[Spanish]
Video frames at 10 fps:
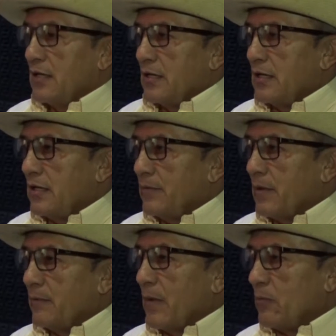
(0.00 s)
eh,
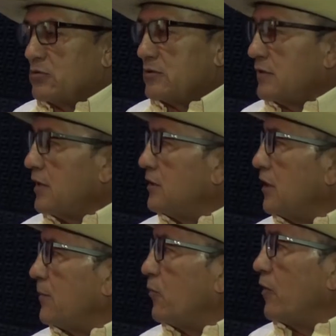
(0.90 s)
vamos a tratar
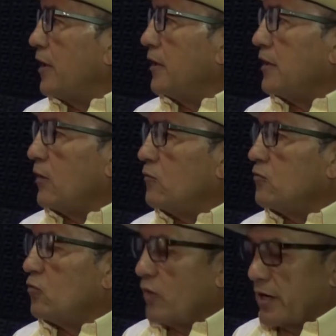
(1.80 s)
de repoblar en
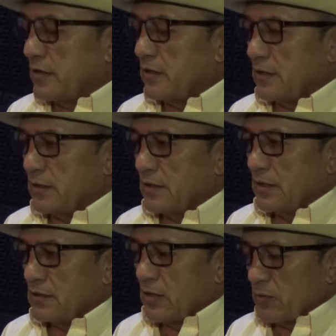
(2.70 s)
algunos lugares de,
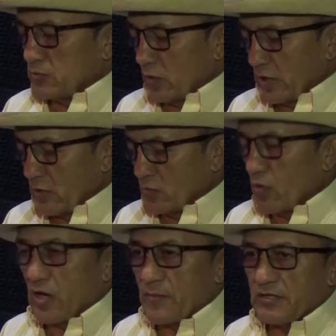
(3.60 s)
nuestros ríos
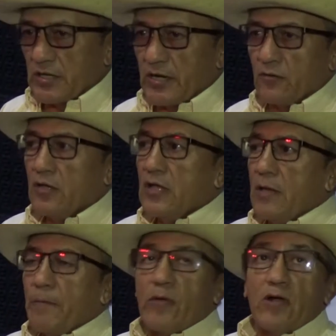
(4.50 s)
con caimán llanero.
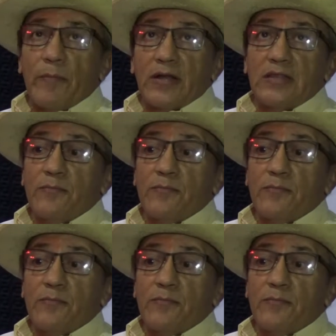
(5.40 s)
Pero una parte